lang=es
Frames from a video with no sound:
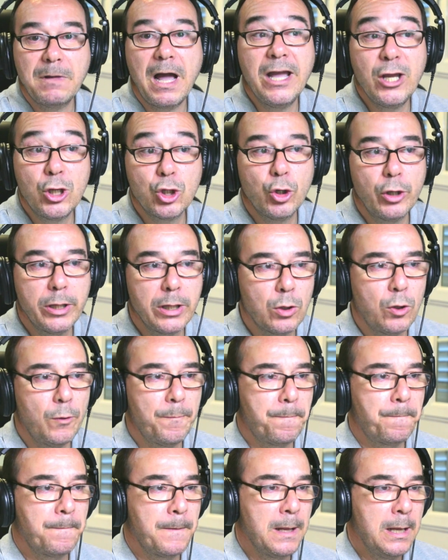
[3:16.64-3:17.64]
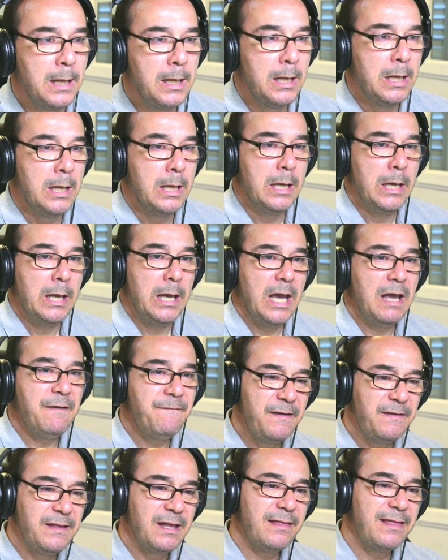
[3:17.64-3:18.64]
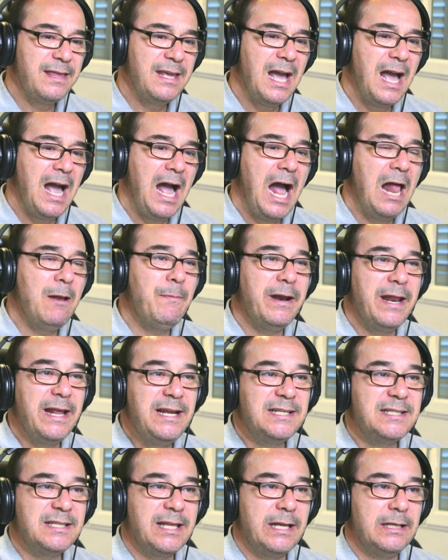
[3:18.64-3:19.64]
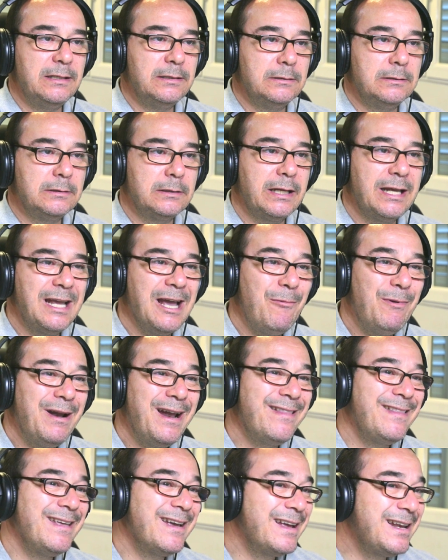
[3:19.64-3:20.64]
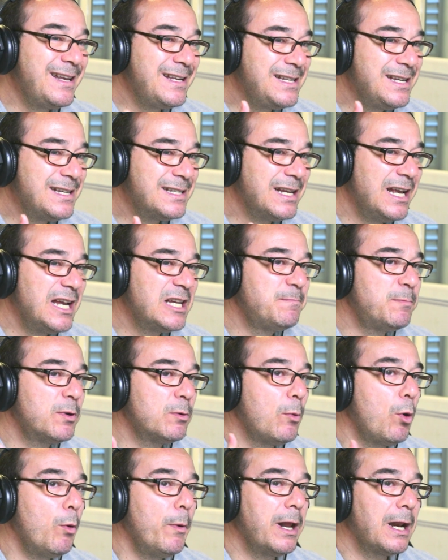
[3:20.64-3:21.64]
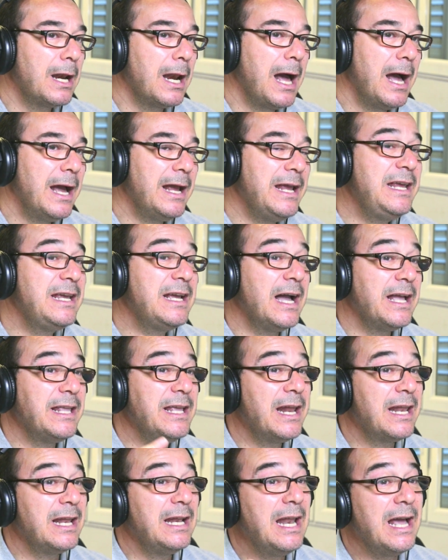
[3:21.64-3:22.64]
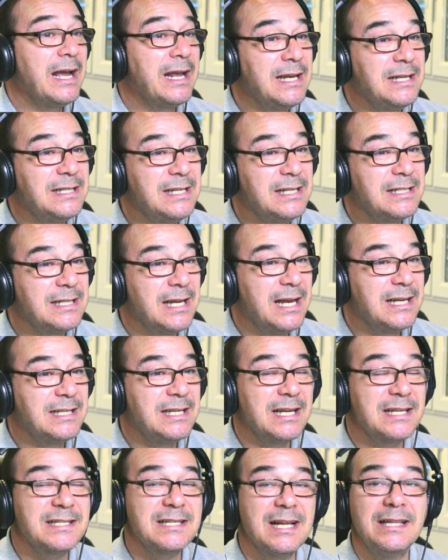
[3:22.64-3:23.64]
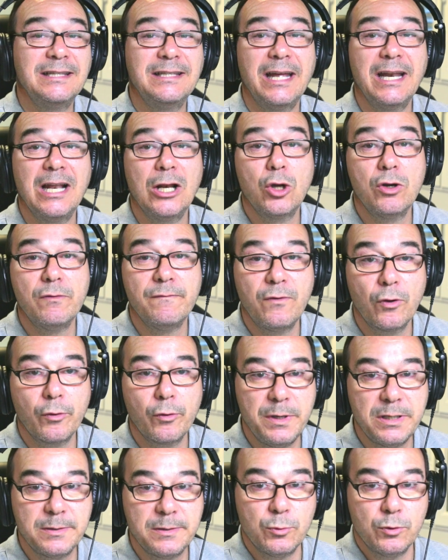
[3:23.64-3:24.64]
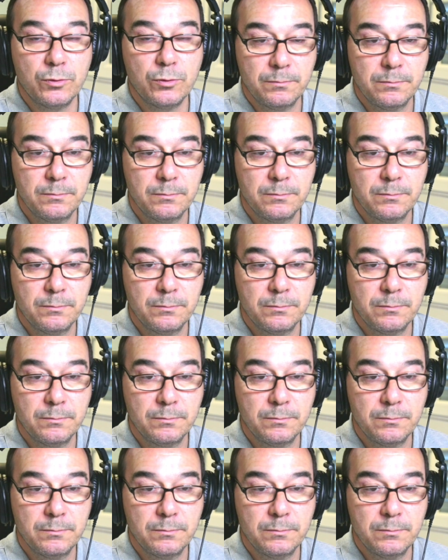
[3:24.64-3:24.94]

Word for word: ahí os lo dejo. En fin, decía Albert Einstein, que hablar de crisis es promoverla y callar en la crisis es exaltar el conformismo.